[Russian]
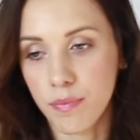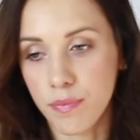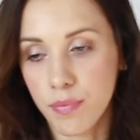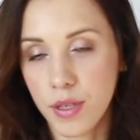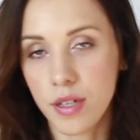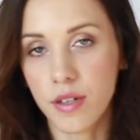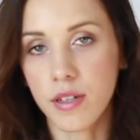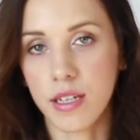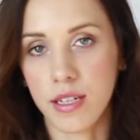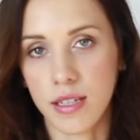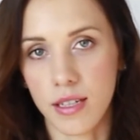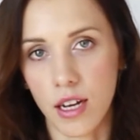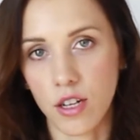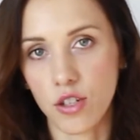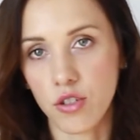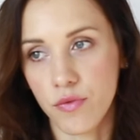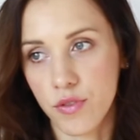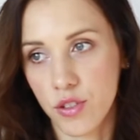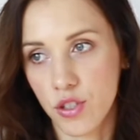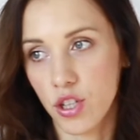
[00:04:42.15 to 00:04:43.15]
period, а, да,
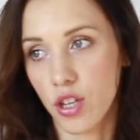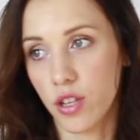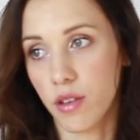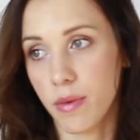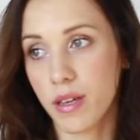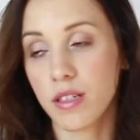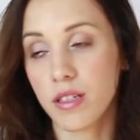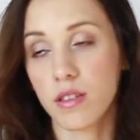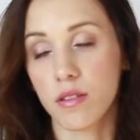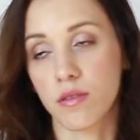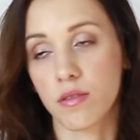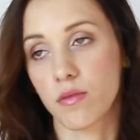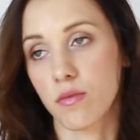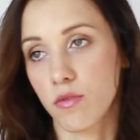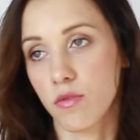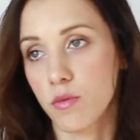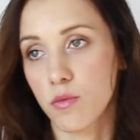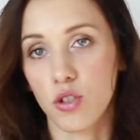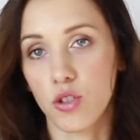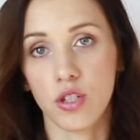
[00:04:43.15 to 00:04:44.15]
что в течение месяца
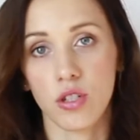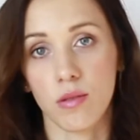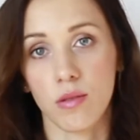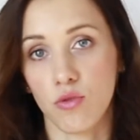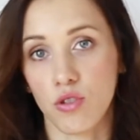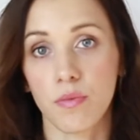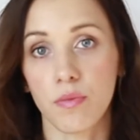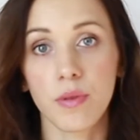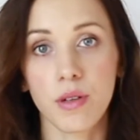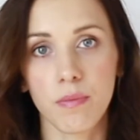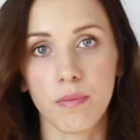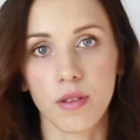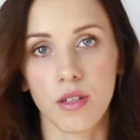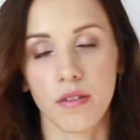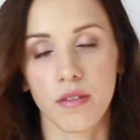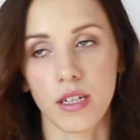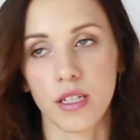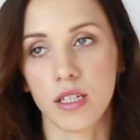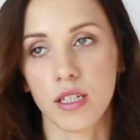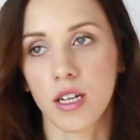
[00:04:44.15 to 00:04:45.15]
вы можете там уже
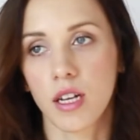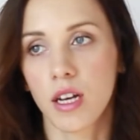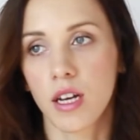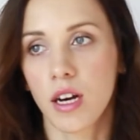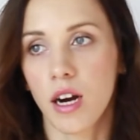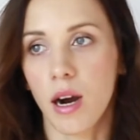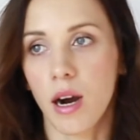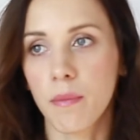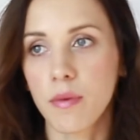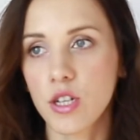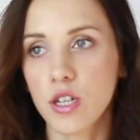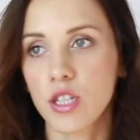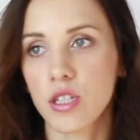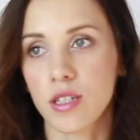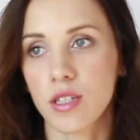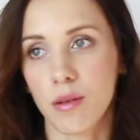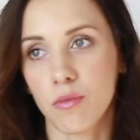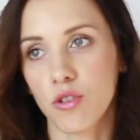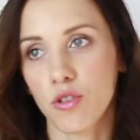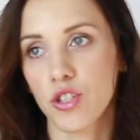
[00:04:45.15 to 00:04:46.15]
переподавать.
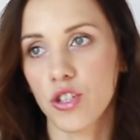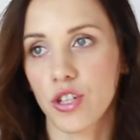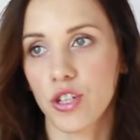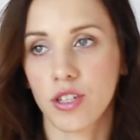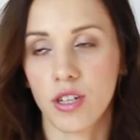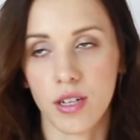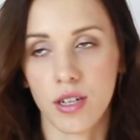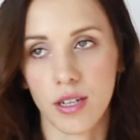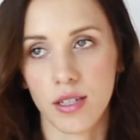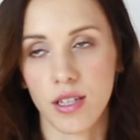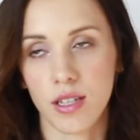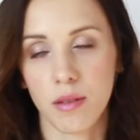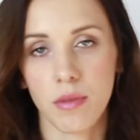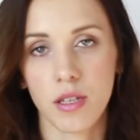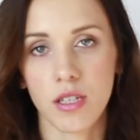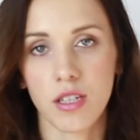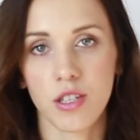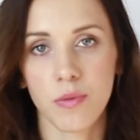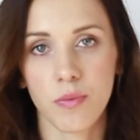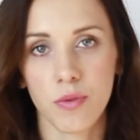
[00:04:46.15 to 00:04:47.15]
Обычно там очередь как раз на
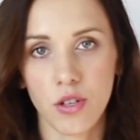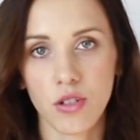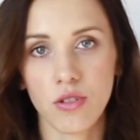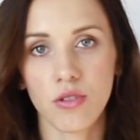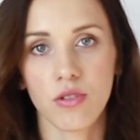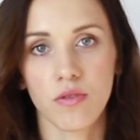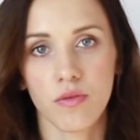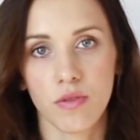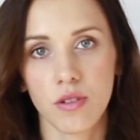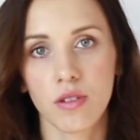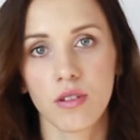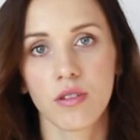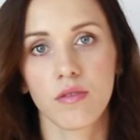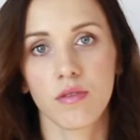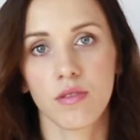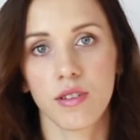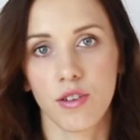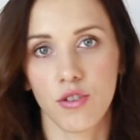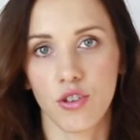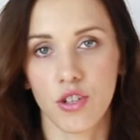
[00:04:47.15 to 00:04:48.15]
месяц вперед, то есть вы
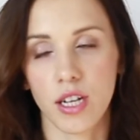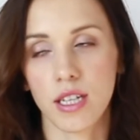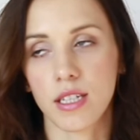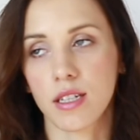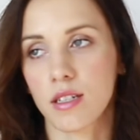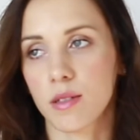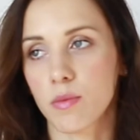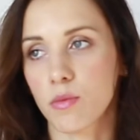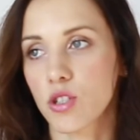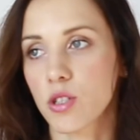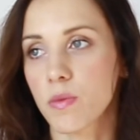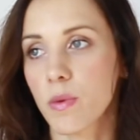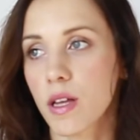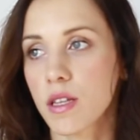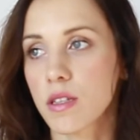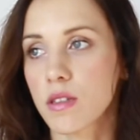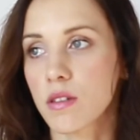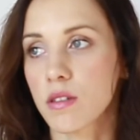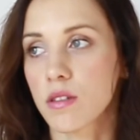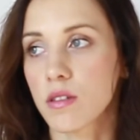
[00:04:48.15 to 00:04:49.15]
в следующий раз как раз можете
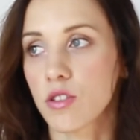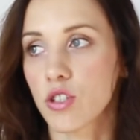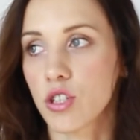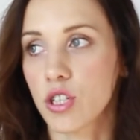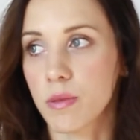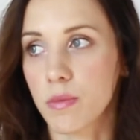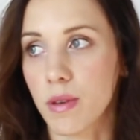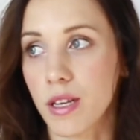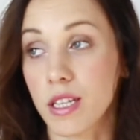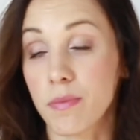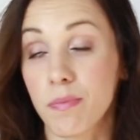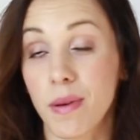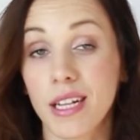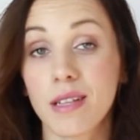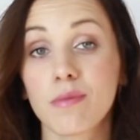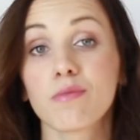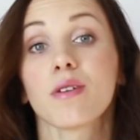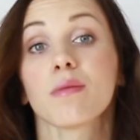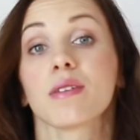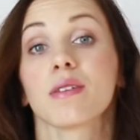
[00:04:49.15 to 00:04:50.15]
подать это через месяц.
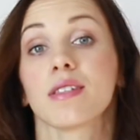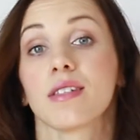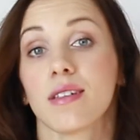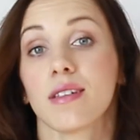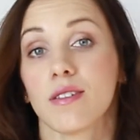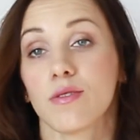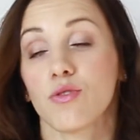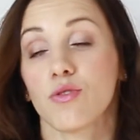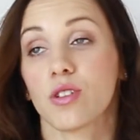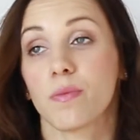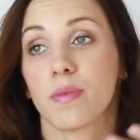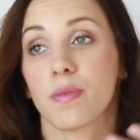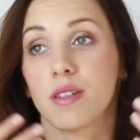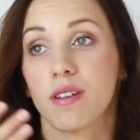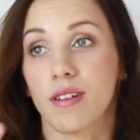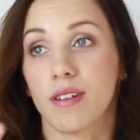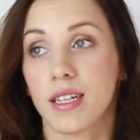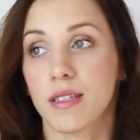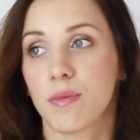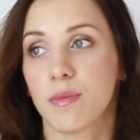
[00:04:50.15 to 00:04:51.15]
Поэтому вам, естественно, нужно
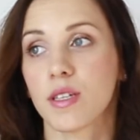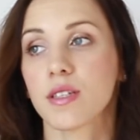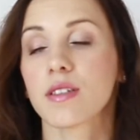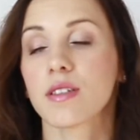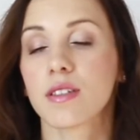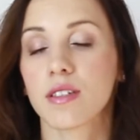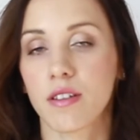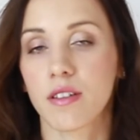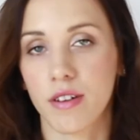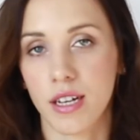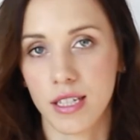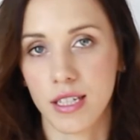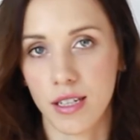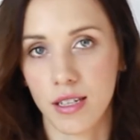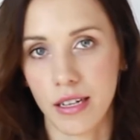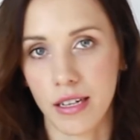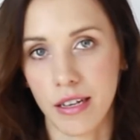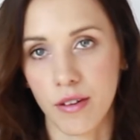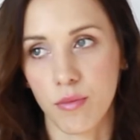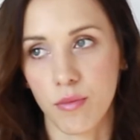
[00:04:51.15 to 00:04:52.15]
подавать месяца за два, за
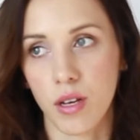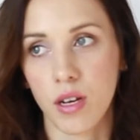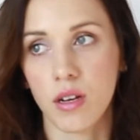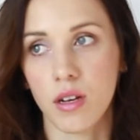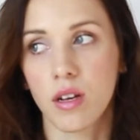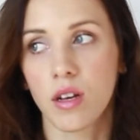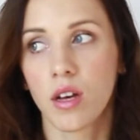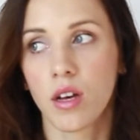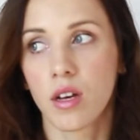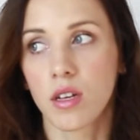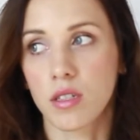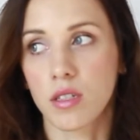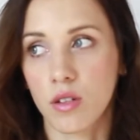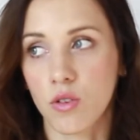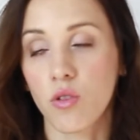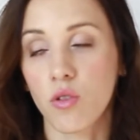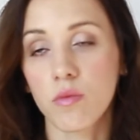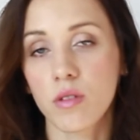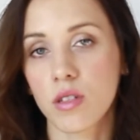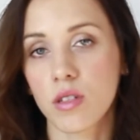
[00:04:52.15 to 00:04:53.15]
три. У меня
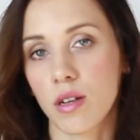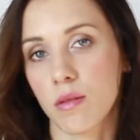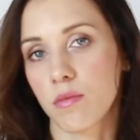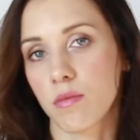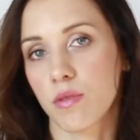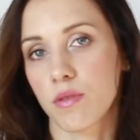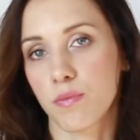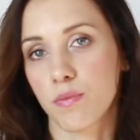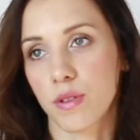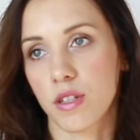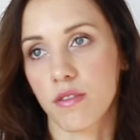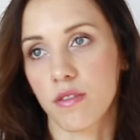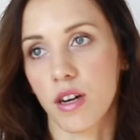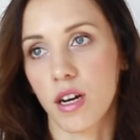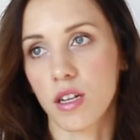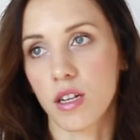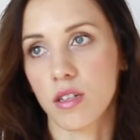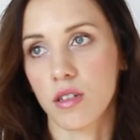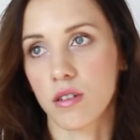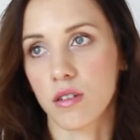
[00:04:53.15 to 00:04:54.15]
знакомые там
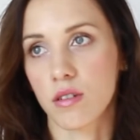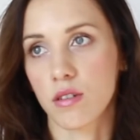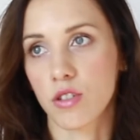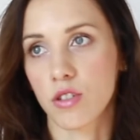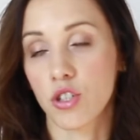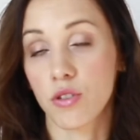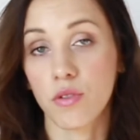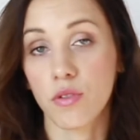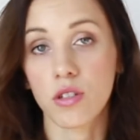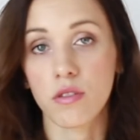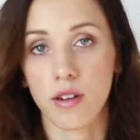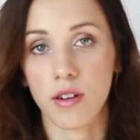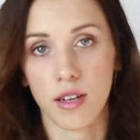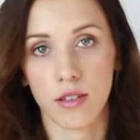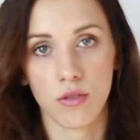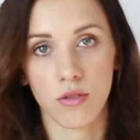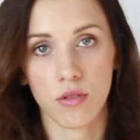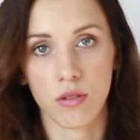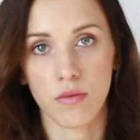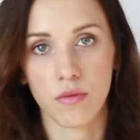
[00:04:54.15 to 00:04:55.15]
подавали с четвертого
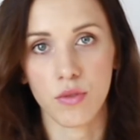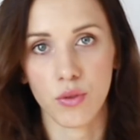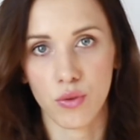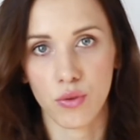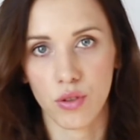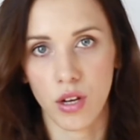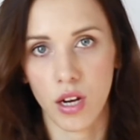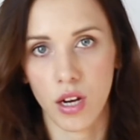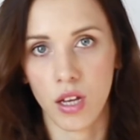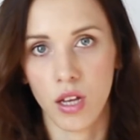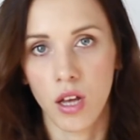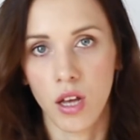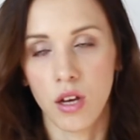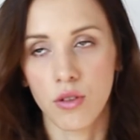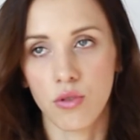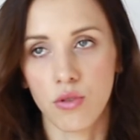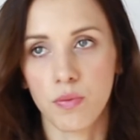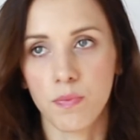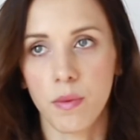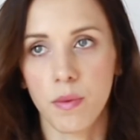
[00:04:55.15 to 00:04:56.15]
раза только визу дали.
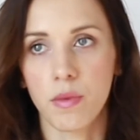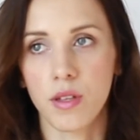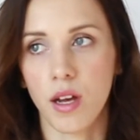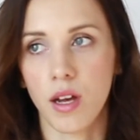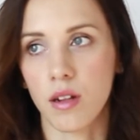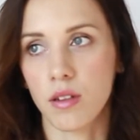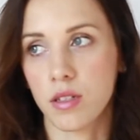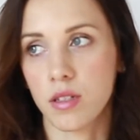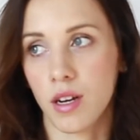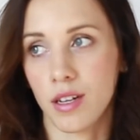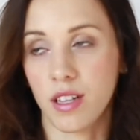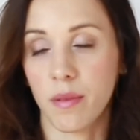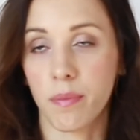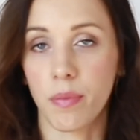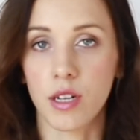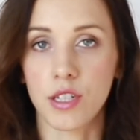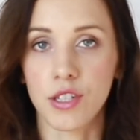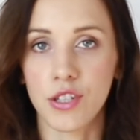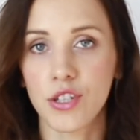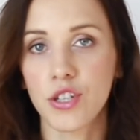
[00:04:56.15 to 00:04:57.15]
То есть поменялась какая-то
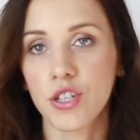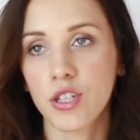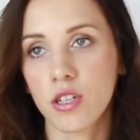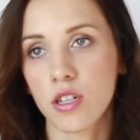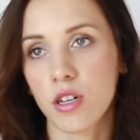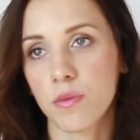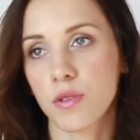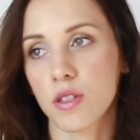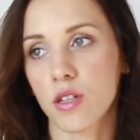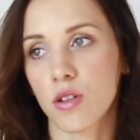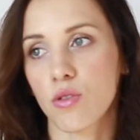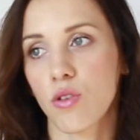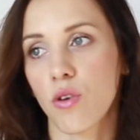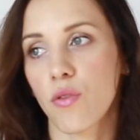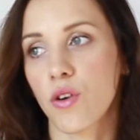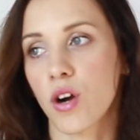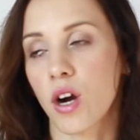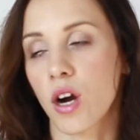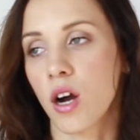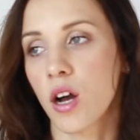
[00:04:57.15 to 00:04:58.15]
политическая
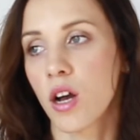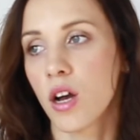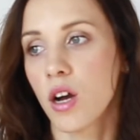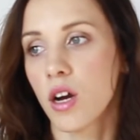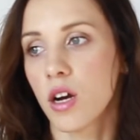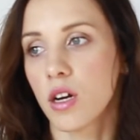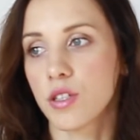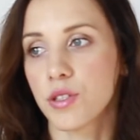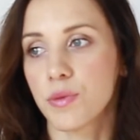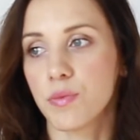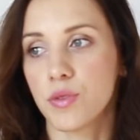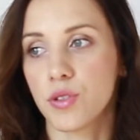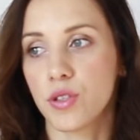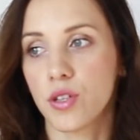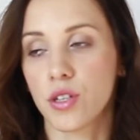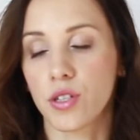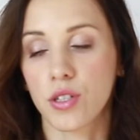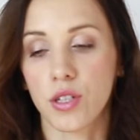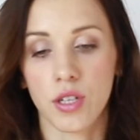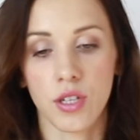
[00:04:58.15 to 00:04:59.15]
обстановка,
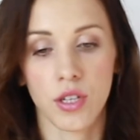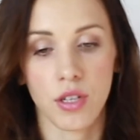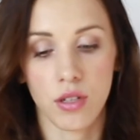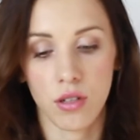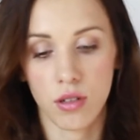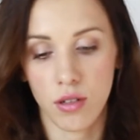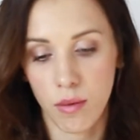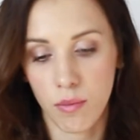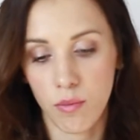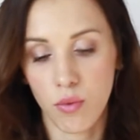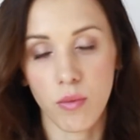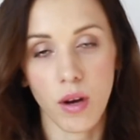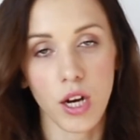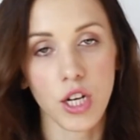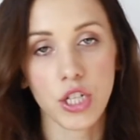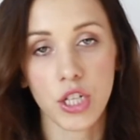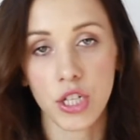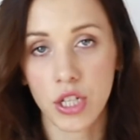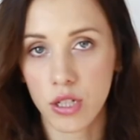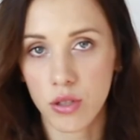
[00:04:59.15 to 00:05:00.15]
изменились какие-то там
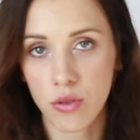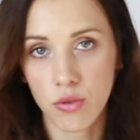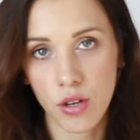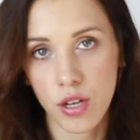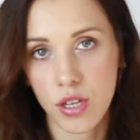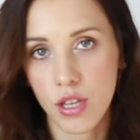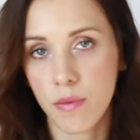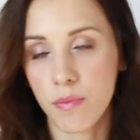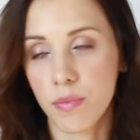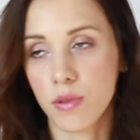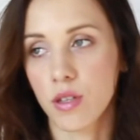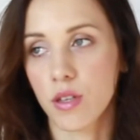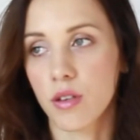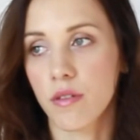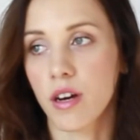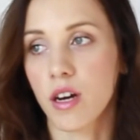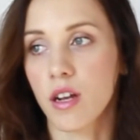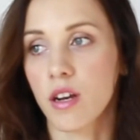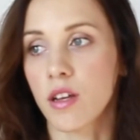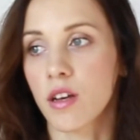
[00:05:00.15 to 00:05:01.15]
бумажки, которые они
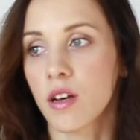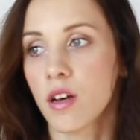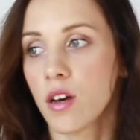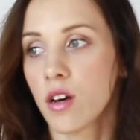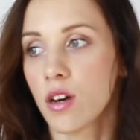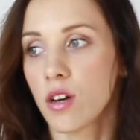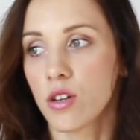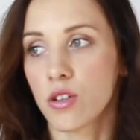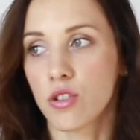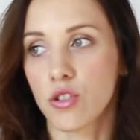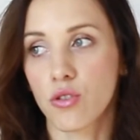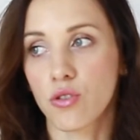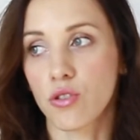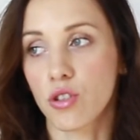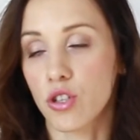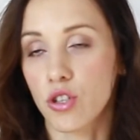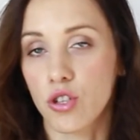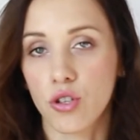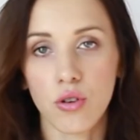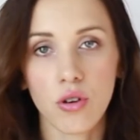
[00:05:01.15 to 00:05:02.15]
подавали,
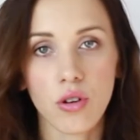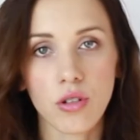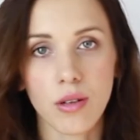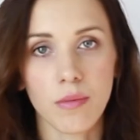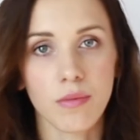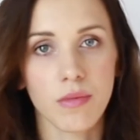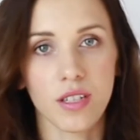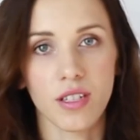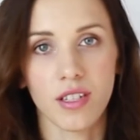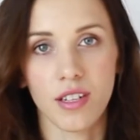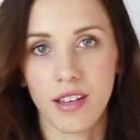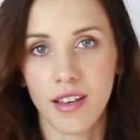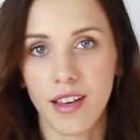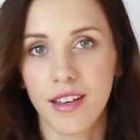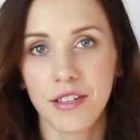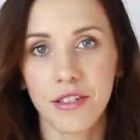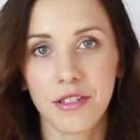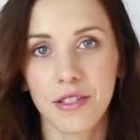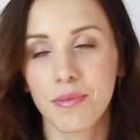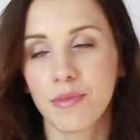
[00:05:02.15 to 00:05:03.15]
что-то еще, там
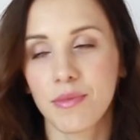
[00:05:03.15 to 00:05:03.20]
настроение